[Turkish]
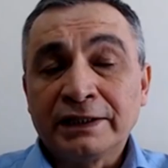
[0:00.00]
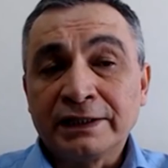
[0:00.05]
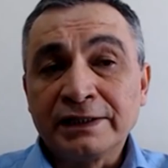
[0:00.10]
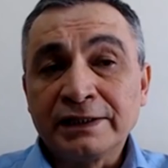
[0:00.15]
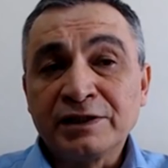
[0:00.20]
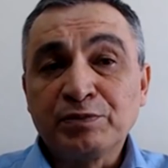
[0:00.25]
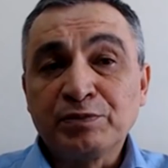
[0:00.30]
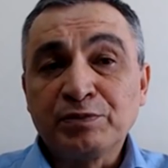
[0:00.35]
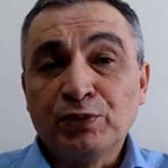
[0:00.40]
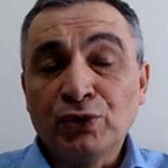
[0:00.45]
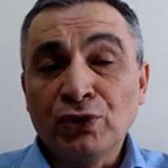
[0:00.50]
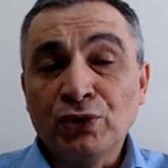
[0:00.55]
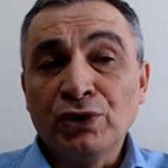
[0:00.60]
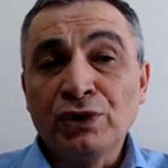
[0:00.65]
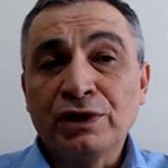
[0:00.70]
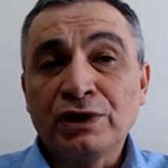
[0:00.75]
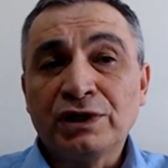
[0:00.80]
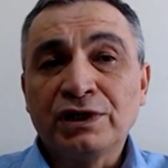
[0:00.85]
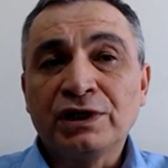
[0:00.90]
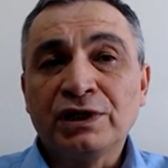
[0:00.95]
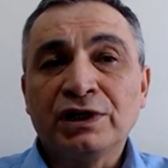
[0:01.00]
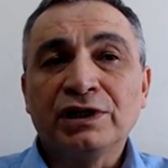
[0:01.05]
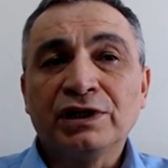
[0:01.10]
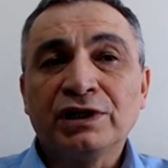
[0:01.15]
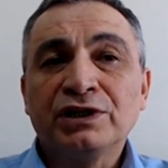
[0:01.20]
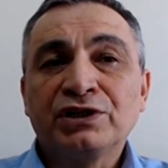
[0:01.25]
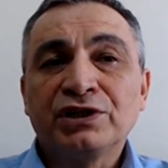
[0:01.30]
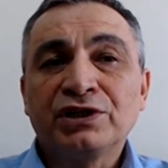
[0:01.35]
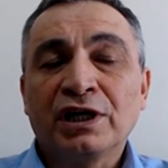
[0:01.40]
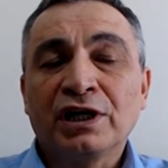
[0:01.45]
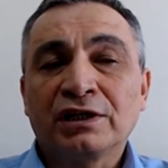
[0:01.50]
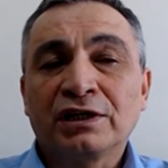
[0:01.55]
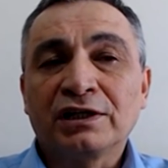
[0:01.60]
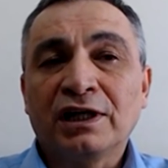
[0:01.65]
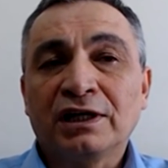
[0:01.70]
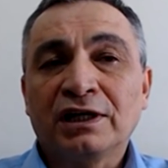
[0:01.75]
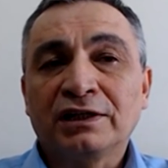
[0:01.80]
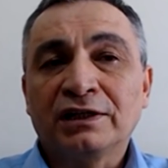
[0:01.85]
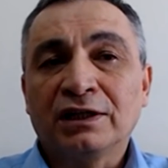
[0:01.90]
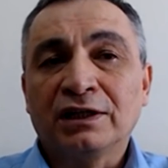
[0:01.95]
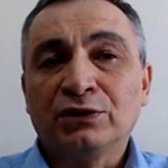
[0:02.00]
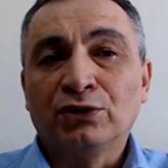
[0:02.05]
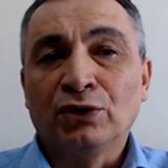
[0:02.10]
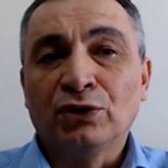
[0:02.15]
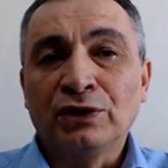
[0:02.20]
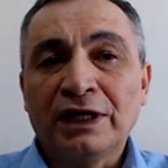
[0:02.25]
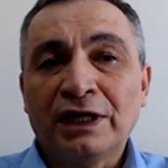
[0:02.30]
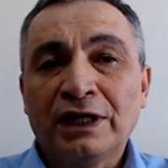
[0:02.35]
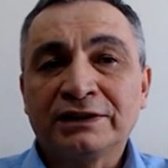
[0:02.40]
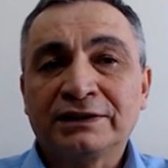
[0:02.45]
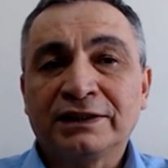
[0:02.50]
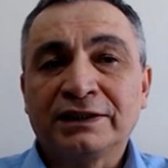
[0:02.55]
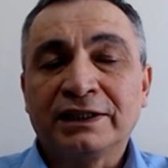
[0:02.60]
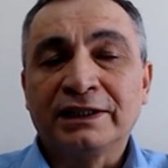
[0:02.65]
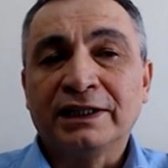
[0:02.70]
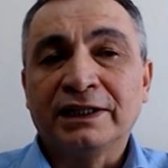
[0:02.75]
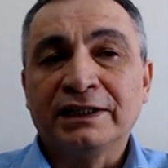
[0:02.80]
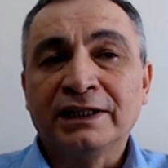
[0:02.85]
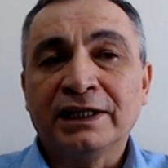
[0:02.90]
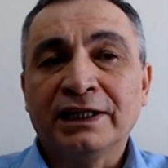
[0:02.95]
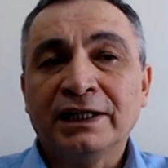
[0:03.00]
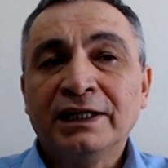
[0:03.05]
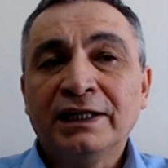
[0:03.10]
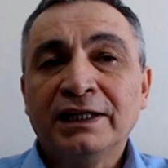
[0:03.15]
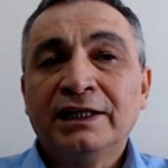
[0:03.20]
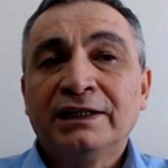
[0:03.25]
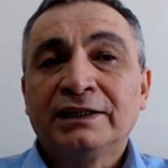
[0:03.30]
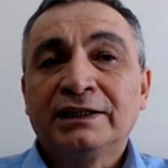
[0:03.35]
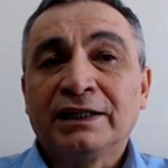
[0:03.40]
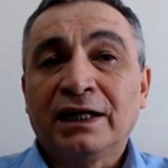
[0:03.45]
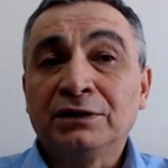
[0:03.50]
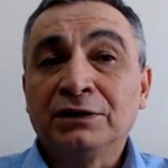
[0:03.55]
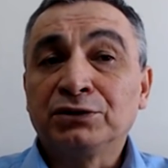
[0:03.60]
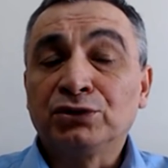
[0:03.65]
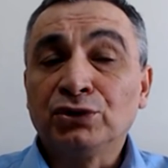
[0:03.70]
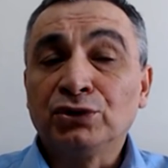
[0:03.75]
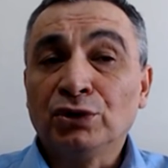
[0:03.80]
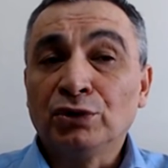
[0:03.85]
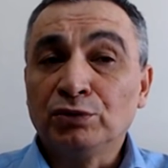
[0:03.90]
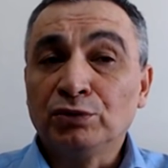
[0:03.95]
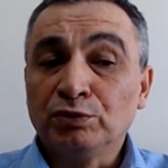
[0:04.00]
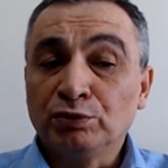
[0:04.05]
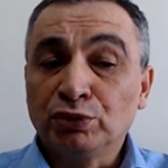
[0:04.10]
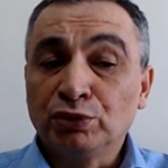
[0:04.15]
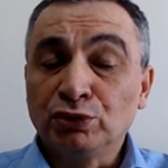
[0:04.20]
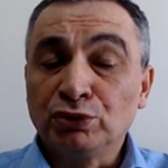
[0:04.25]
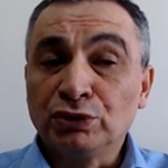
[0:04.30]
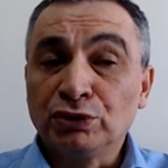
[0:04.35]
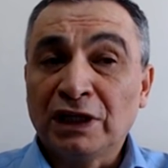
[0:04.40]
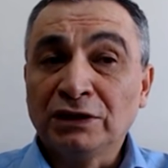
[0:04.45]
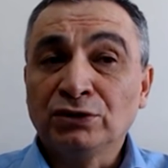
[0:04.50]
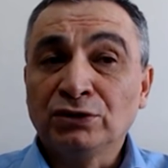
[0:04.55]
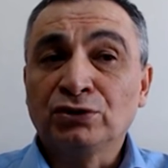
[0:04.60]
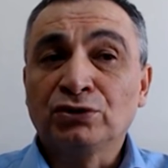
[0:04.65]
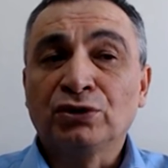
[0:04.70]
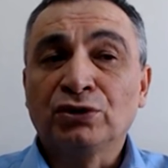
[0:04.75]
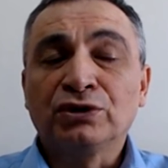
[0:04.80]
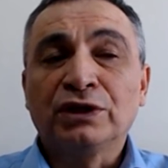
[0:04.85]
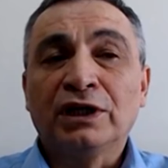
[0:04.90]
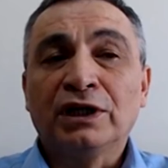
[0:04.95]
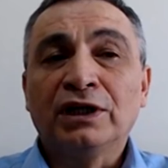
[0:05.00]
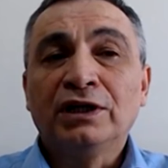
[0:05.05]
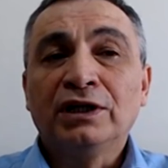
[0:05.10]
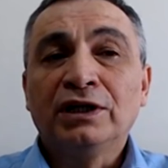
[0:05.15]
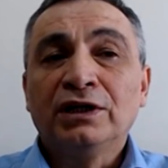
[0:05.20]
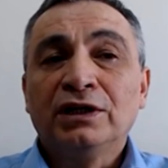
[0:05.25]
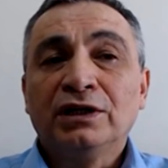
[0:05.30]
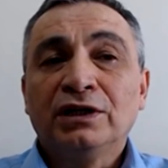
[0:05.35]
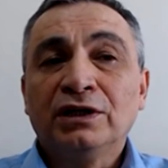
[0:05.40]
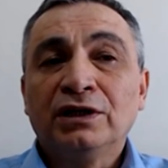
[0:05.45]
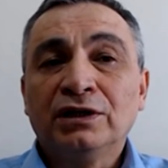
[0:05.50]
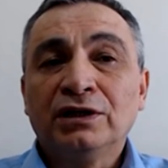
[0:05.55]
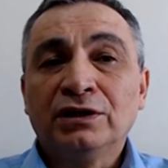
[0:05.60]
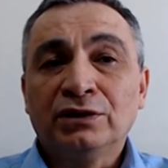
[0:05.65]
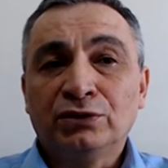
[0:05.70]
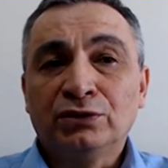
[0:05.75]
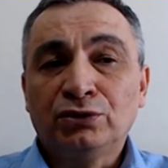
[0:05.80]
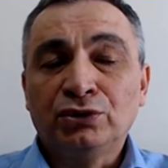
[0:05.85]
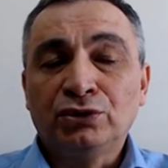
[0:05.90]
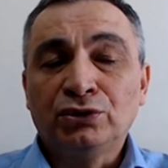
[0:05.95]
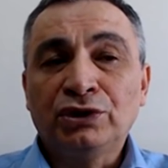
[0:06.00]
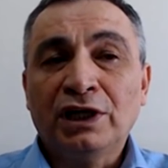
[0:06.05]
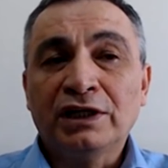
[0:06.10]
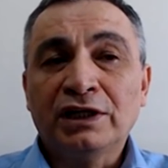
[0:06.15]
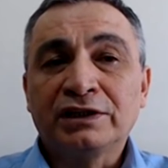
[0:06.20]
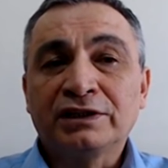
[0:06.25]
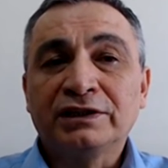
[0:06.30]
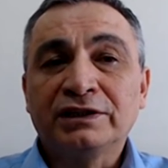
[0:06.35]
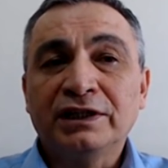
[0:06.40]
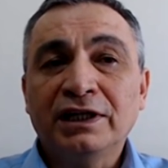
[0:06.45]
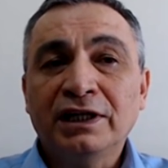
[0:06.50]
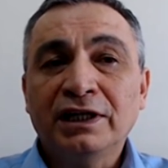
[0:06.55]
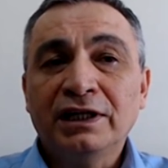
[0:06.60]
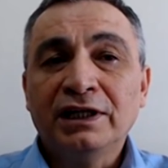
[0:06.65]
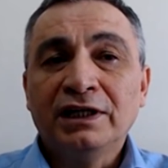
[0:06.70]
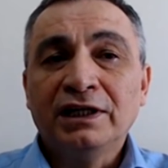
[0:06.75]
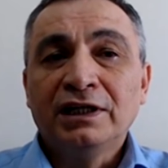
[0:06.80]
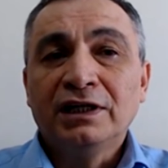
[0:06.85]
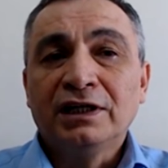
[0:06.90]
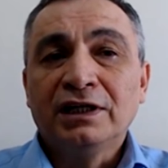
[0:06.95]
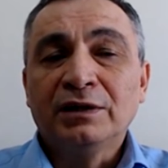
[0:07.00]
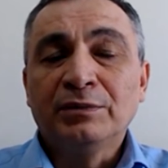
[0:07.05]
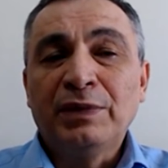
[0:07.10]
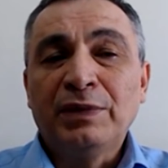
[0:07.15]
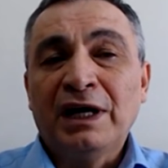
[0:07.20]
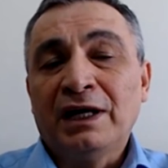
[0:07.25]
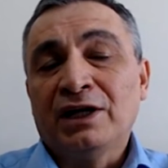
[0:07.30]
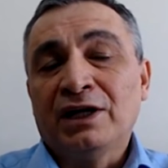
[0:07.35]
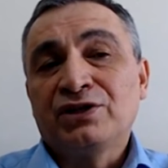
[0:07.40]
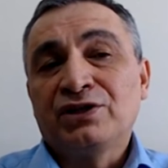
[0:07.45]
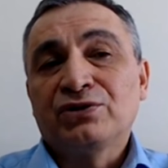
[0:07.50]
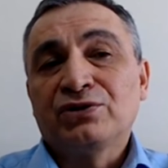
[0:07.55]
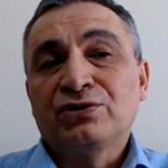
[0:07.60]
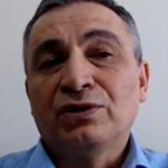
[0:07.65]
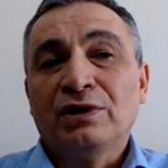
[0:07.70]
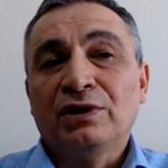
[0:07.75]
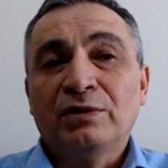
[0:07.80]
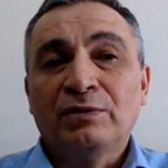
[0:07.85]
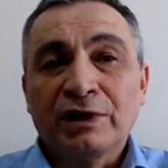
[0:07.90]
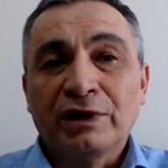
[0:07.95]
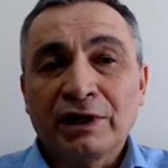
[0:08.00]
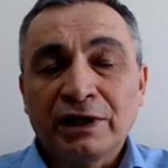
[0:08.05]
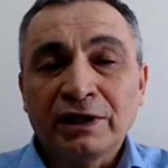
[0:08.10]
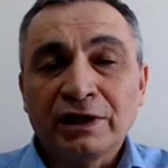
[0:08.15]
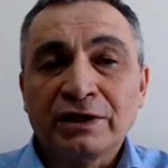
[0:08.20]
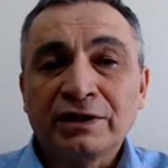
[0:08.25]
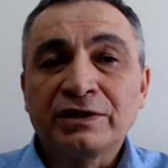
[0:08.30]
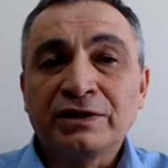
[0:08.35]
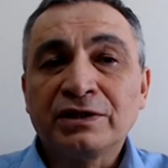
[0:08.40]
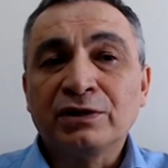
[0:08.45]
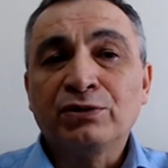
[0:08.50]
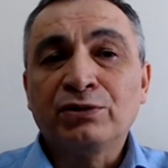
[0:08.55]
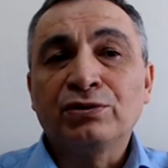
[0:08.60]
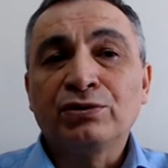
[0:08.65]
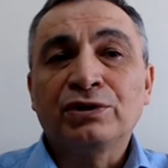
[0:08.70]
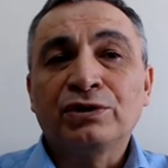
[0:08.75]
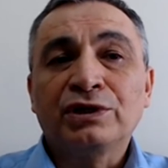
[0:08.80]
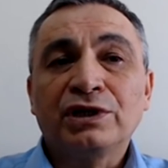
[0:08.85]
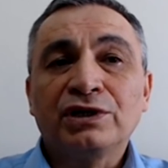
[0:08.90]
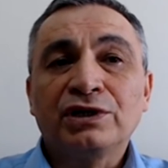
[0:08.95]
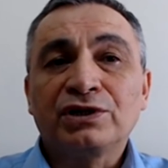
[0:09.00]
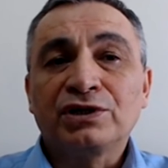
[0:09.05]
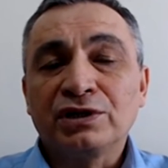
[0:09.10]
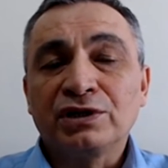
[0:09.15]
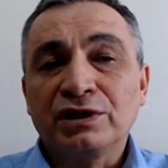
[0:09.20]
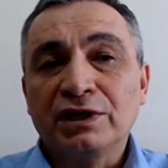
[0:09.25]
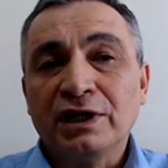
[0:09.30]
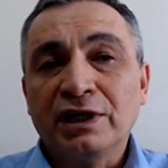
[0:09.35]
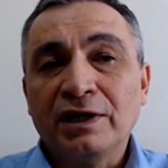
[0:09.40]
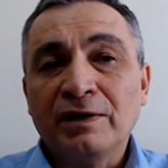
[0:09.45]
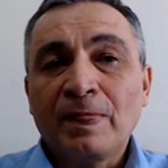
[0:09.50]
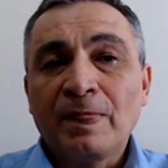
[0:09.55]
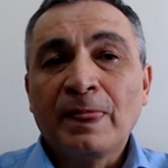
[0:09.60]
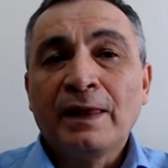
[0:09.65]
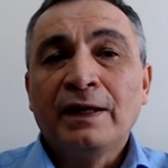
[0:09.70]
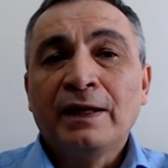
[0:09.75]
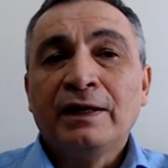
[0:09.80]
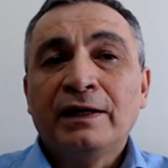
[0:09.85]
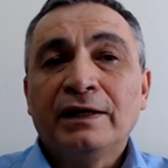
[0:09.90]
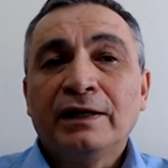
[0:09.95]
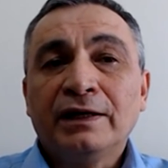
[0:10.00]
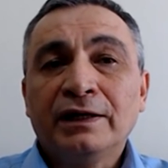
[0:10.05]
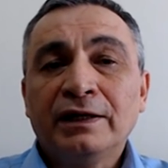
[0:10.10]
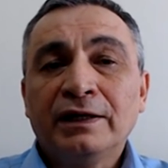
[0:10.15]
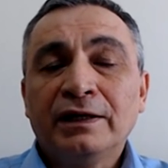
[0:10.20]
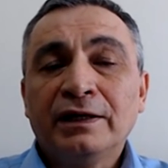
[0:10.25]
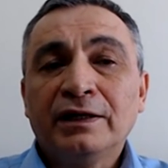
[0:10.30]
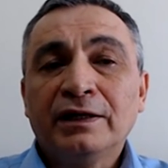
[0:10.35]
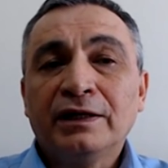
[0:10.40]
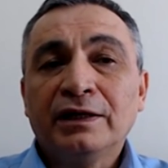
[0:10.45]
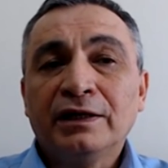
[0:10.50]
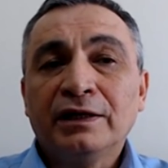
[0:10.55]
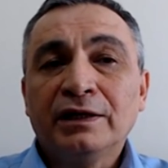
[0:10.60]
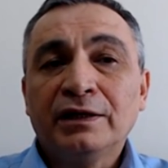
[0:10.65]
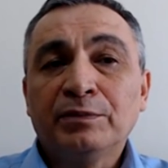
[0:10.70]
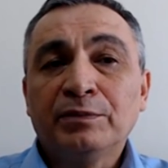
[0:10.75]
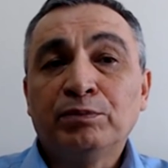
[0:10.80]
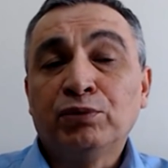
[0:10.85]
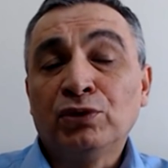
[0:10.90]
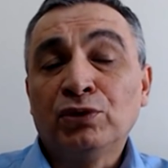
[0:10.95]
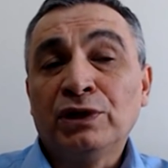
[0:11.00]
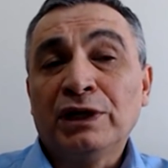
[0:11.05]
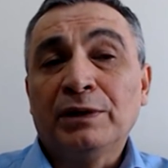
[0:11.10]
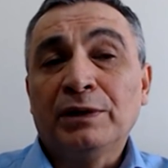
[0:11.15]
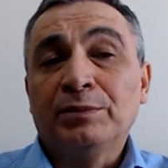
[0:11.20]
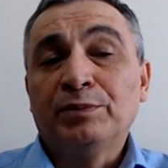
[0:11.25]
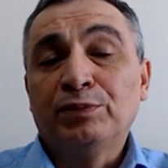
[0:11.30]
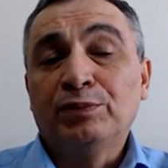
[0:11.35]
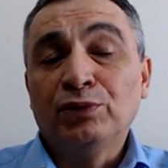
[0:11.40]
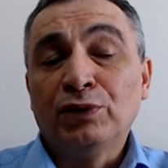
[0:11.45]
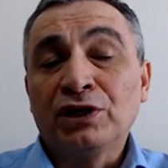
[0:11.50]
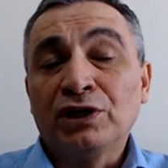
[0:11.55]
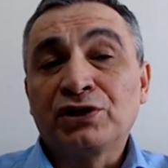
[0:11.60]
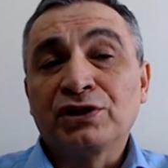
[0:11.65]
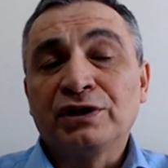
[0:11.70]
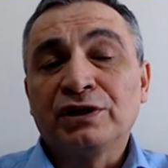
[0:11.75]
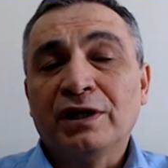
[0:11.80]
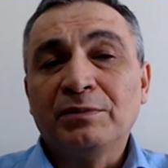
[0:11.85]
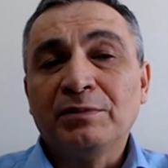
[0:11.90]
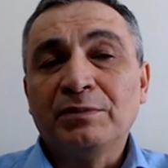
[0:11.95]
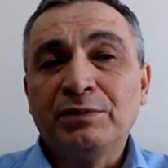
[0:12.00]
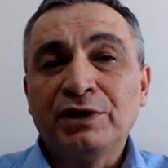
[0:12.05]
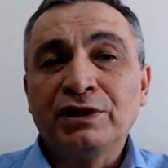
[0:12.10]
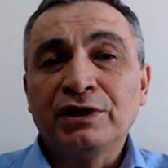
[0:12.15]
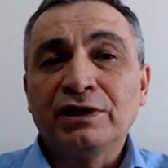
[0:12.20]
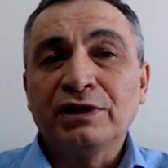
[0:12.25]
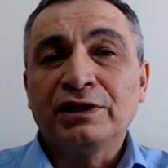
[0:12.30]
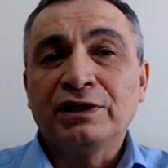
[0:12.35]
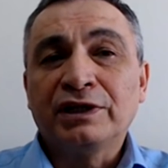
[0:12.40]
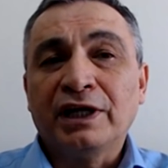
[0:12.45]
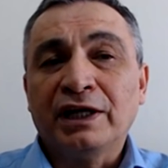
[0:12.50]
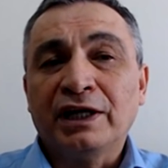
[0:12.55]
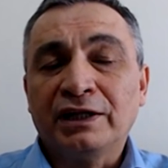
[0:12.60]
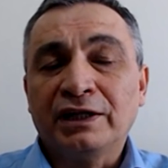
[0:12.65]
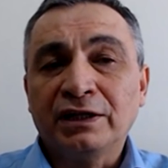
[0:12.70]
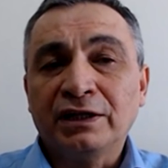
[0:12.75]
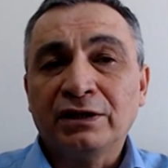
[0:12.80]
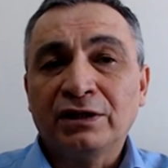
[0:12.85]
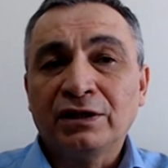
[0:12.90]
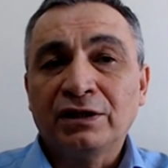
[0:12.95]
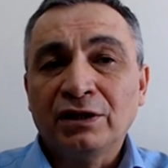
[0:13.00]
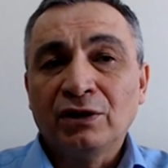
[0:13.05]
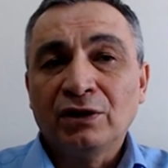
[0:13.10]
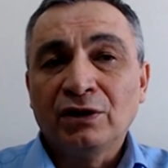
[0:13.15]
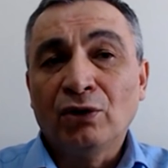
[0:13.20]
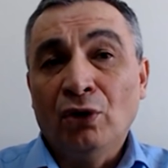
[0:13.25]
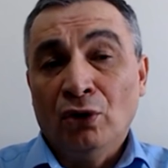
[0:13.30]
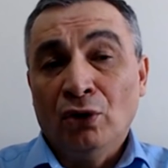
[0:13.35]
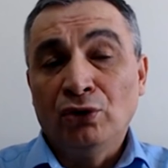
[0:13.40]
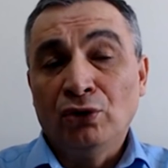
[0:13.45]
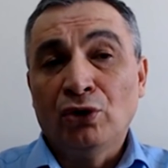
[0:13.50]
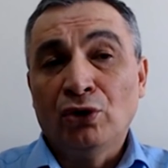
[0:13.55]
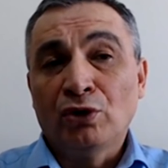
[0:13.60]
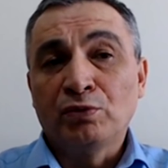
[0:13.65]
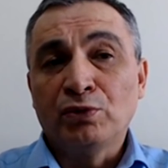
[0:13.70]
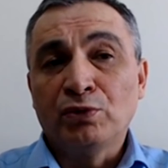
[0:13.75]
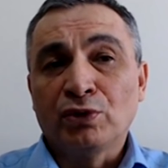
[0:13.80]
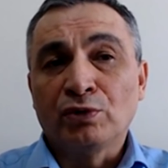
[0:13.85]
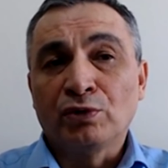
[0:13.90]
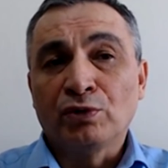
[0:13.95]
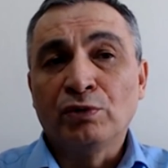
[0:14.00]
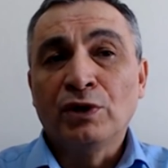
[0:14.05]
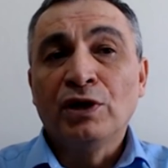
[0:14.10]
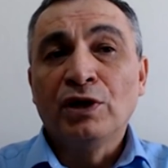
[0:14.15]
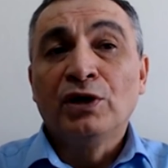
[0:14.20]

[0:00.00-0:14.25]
Kriz bugünkü şartlarda donarsa ya da tansiyon bundan sonra e, düşerse ben açık söylemek gerekirse Türkiye içinde e, ee, buna, bu açıdan bir tehdit öngörmüyorum.